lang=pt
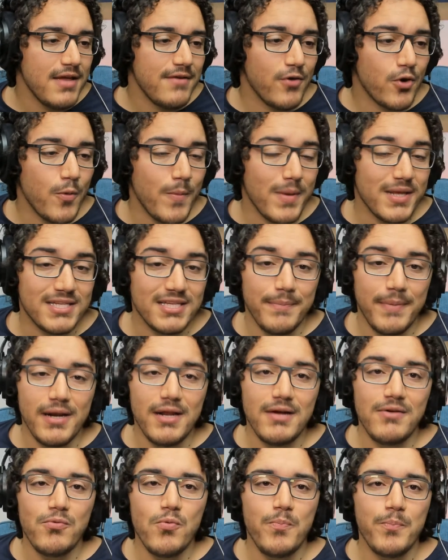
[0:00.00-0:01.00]
Vou começar
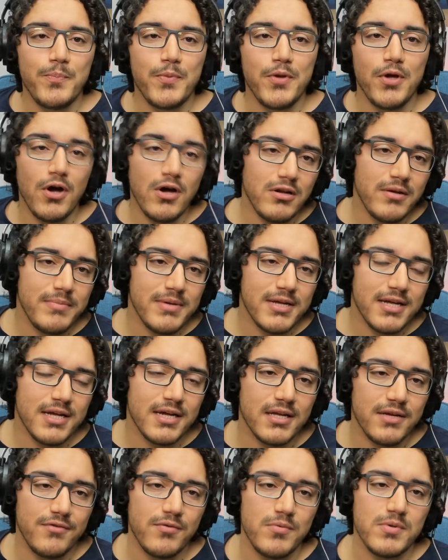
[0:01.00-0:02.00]
pela pior
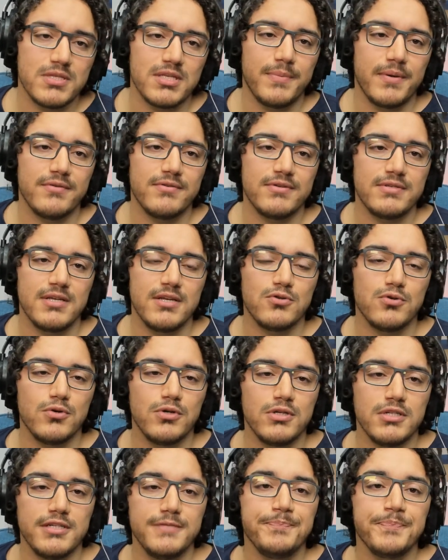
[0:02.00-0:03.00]
webcam que eu vou mostrar para vocês
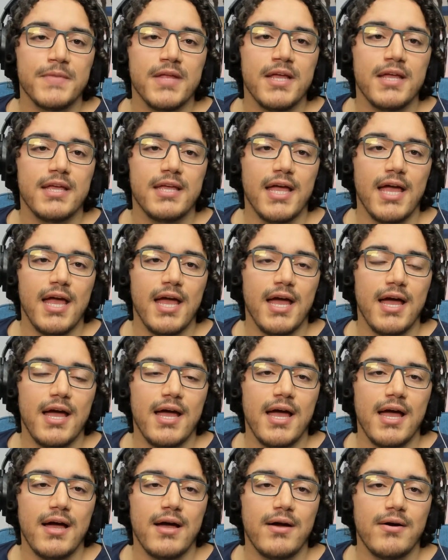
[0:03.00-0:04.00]
hoje, que é
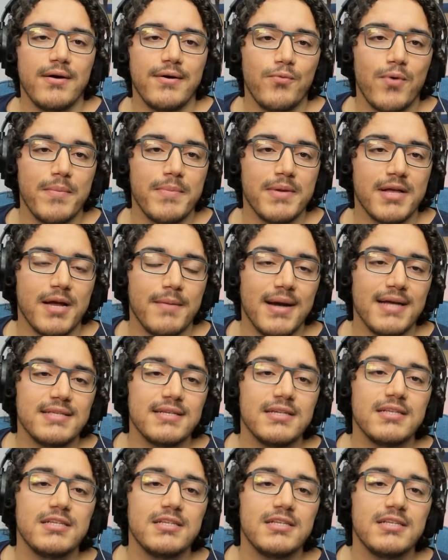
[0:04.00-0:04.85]
a webcam mais